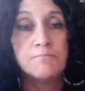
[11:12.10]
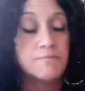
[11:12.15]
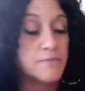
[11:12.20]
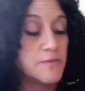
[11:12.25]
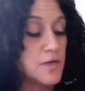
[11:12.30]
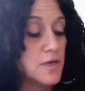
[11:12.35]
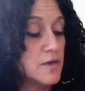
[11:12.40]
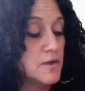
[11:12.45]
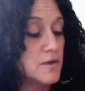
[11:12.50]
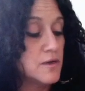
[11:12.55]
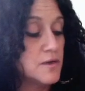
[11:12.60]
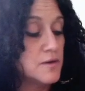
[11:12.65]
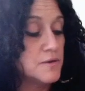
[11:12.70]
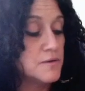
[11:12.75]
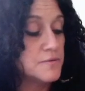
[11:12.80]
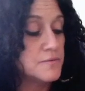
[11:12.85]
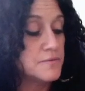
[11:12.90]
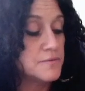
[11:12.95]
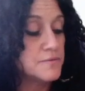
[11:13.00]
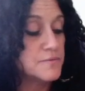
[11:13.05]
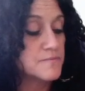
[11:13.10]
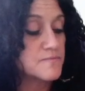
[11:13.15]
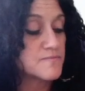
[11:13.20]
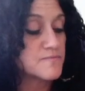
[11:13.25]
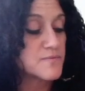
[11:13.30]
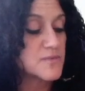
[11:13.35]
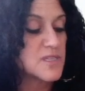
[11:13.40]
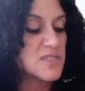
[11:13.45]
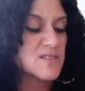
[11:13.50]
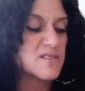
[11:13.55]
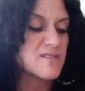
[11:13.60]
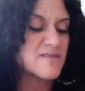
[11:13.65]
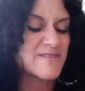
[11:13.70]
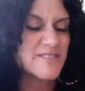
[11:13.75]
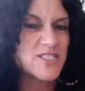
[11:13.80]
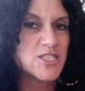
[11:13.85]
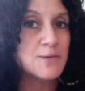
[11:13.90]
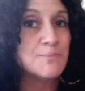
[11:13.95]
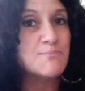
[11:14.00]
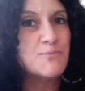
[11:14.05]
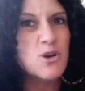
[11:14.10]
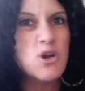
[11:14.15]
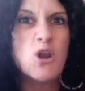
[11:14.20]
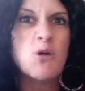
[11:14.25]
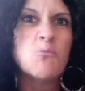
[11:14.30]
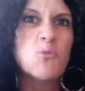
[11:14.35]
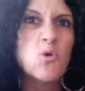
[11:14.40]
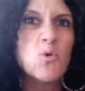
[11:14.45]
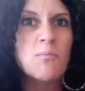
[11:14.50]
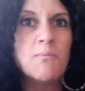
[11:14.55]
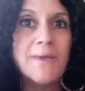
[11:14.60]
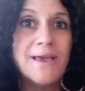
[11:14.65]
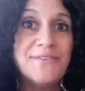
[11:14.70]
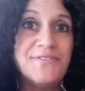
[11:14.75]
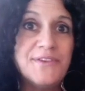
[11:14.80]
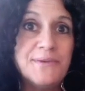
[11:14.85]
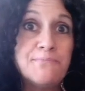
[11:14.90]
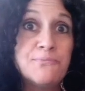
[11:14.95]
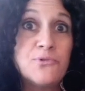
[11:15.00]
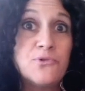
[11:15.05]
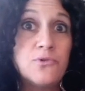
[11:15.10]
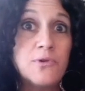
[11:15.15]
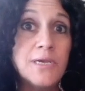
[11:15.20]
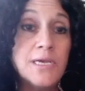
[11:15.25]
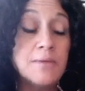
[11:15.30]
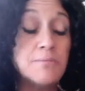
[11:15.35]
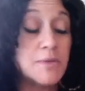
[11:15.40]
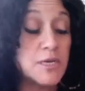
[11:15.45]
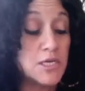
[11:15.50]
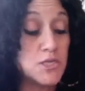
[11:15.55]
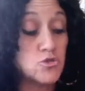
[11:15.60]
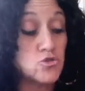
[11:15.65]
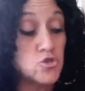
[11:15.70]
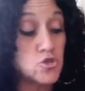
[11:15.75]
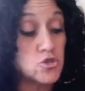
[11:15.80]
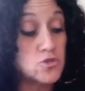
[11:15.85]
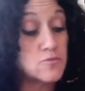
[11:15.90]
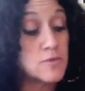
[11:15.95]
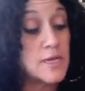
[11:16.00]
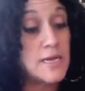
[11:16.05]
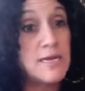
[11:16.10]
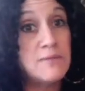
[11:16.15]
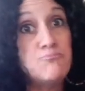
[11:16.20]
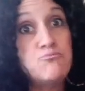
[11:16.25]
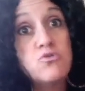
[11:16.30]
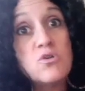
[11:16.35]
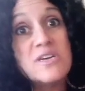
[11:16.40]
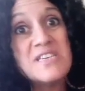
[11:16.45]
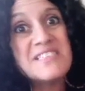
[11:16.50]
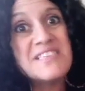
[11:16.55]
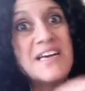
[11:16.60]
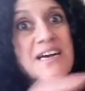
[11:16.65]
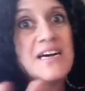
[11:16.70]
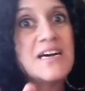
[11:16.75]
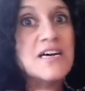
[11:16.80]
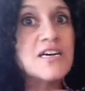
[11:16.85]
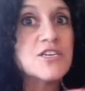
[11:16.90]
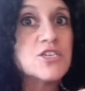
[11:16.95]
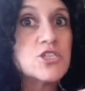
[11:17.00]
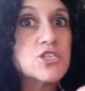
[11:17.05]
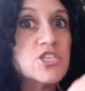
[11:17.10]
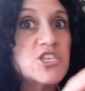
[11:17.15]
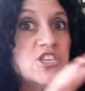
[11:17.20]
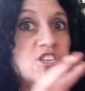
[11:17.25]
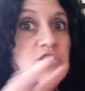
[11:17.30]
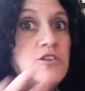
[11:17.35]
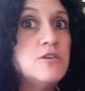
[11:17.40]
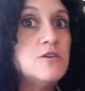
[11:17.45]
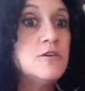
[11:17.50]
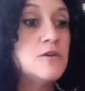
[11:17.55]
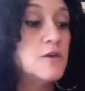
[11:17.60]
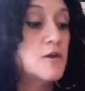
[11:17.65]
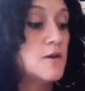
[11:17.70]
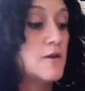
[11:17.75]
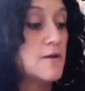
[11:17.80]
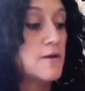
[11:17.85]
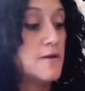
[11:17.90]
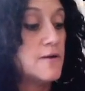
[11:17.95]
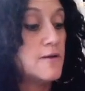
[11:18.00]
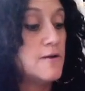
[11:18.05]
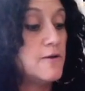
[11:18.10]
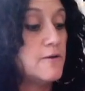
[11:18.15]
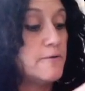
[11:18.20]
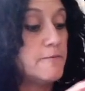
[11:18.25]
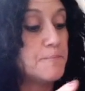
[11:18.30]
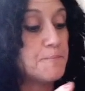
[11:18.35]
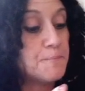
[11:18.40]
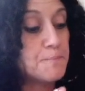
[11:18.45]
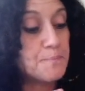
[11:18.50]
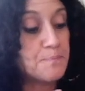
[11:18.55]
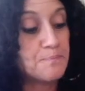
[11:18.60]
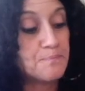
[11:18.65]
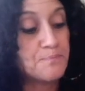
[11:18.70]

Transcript: euh, j'aime pas le mot manipuler, mais juste, elle pourrait s'arranger. Euh,